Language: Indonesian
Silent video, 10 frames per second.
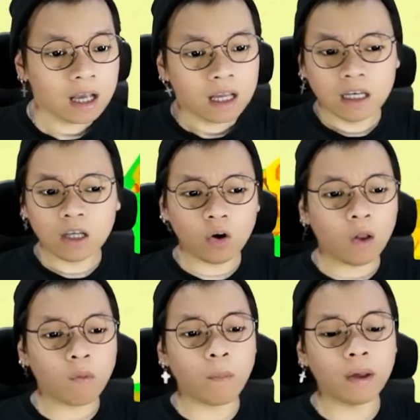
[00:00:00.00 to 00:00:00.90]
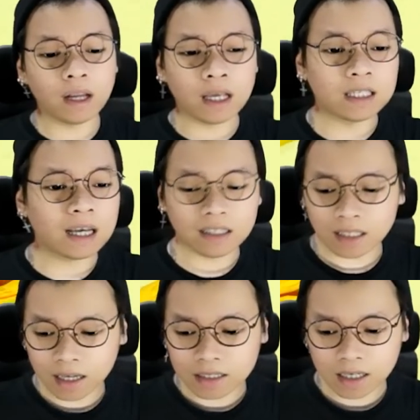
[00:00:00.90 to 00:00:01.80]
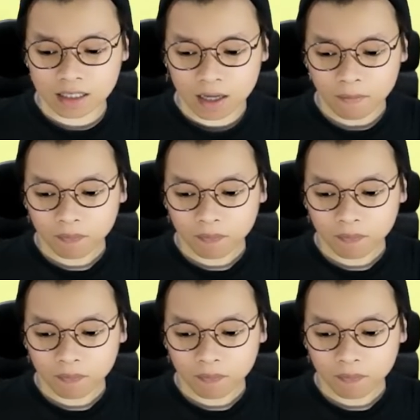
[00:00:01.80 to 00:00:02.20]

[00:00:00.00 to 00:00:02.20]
di kolom komen guys ya ketik aja guys ya.